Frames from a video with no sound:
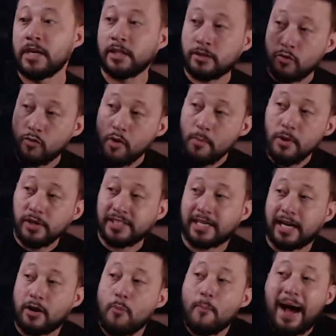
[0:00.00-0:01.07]
Então, como esse
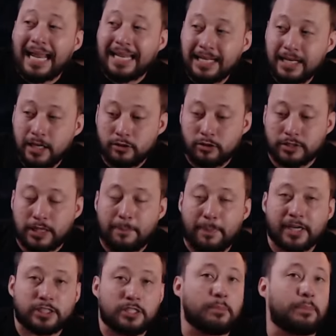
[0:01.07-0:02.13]
cara é um malandro e tá
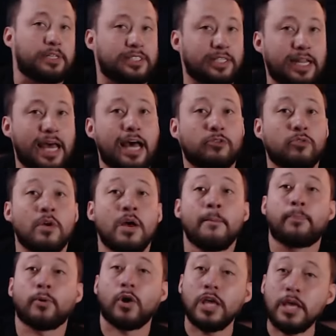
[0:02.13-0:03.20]
partindo para esse lado,
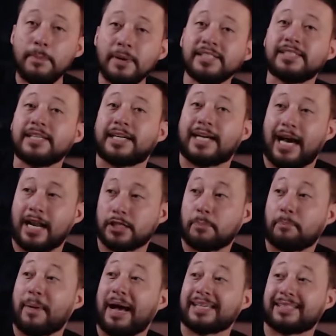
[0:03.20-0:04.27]
proíbe esse cara de
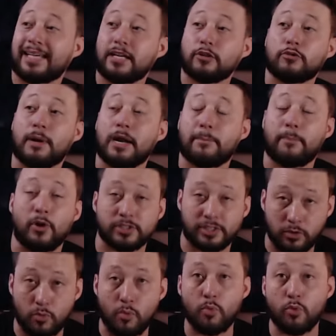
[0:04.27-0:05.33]
passar e tomar posse
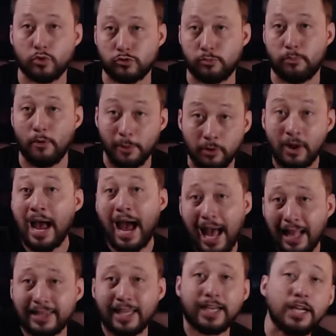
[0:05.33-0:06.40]
em concurso público
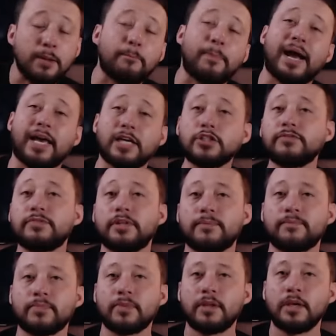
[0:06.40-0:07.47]
até que ele pague a dívida.
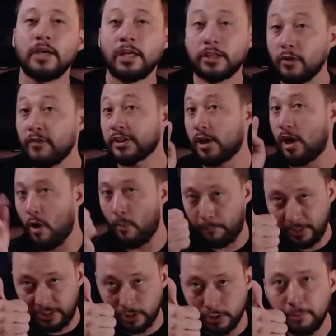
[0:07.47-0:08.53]
Então, veja, é um
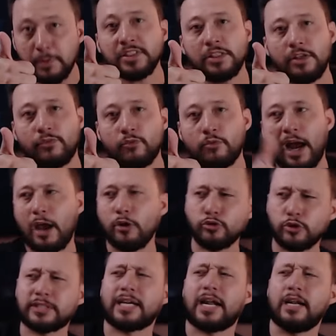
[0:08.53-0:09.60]
pedido específico. Aí o
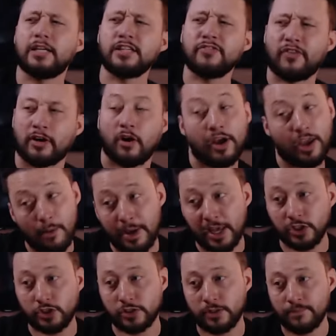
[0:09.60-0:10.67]
juiz analisa e fala: ó,
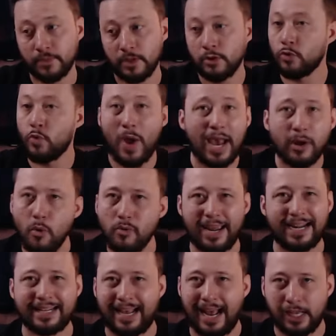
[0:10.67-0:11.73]
realmente, não é
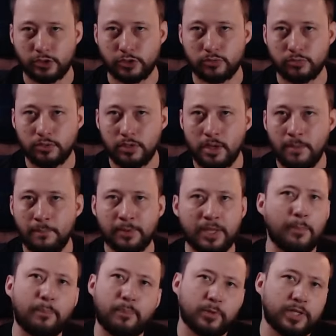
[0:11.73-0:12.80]
qualquer caso. Porque
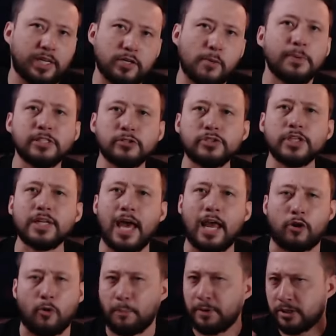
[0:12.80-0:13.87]
poderia ser um pedido
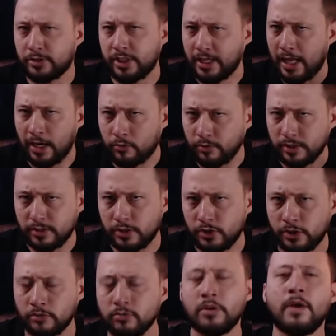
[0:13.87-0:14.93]
genérico. Pedido genérico, nesse
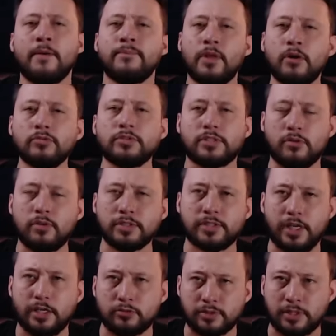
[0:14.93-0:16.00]
sentido, não são
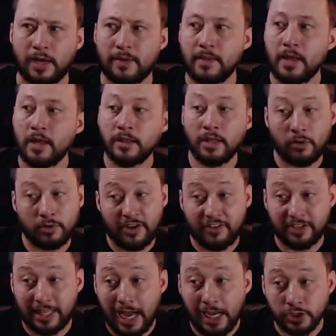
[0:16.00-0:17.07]
aceitos, tá? Não, na
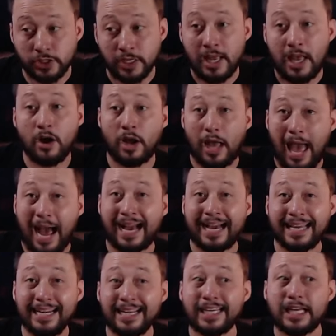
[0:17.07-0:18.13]
verdade, a
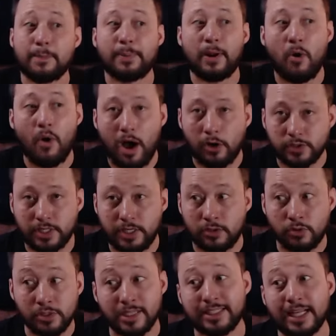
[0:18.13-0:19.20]
grana que era para honrar os
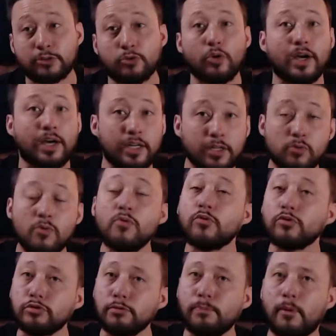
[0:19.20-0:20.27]
credores, ele tá torrando em
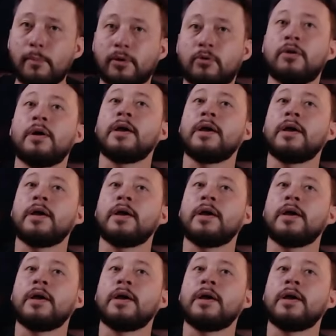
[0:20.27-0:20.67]
concurso público.